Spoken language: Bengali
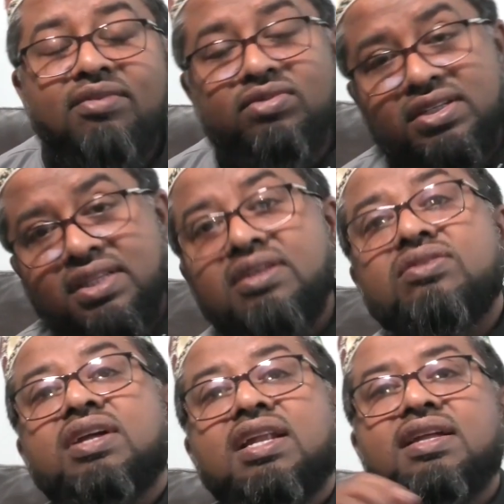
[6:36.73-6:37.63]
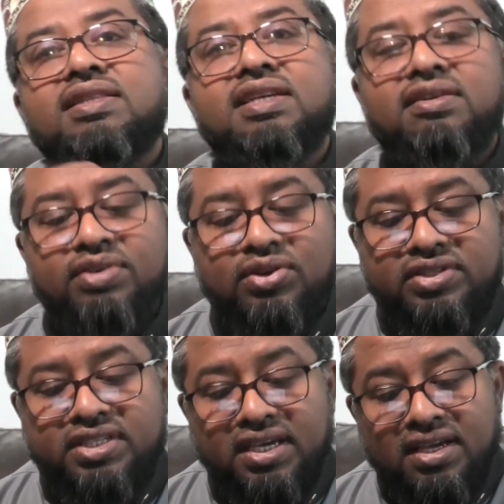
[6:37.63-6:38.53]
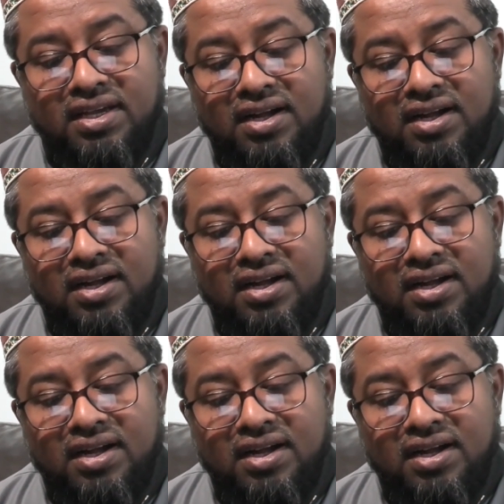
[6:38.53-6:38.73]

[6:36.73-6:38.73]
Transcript: আমরা যাতে করে আল্লাহর দিকে ফেরত যাই